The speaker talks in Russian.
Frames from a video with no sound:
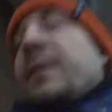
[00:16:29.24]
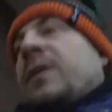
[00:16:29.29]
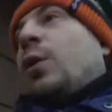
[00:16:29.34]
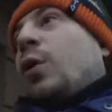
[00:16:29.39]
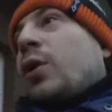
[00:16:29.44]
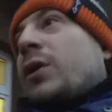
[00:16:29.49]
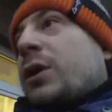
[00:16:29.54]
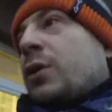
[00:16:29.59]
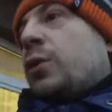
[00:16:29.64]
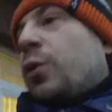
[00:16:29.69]

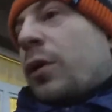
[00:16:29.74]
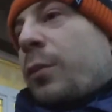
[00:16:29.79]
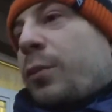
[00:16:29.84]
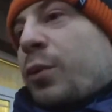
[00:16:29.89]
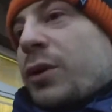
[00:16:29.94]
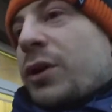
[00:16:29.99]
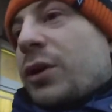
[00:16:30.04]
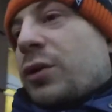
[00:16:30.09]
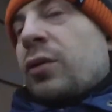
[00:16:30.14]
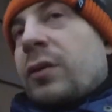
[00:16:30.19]
тот, который
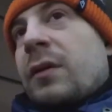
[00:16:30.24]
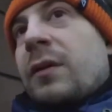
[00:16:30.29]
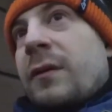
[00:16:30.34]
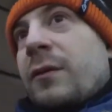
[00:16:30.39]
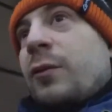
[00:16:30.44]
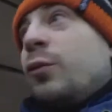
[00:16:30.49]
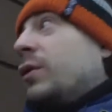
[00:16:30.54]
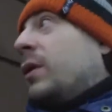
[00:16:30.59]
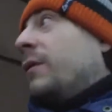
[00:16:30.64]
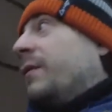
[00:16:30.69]
будет
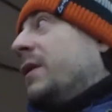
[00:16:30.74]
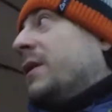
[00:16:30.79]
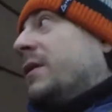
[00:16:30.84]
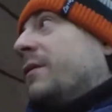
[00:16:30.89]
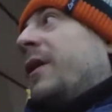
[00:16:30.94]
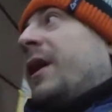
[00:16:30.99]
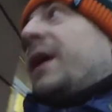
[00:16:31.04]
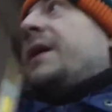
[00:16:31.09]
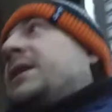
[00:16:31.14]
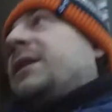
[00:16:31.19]

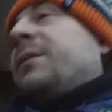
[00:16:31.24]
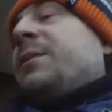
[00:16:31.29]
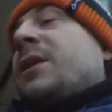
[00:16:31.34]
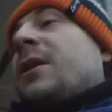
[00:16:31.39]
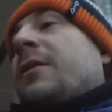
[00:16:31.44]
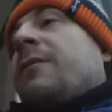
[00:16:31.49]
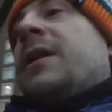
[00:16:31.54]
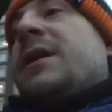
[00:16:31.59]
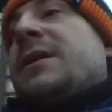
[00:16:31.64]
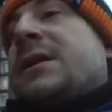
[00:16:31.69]
удовлетворять
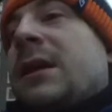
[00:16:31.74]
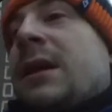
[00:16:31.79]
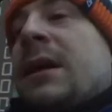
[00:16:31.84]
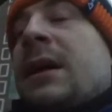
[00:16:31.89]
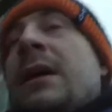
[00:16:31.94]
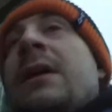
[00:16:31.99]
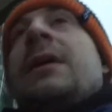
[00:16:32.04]
именно вас,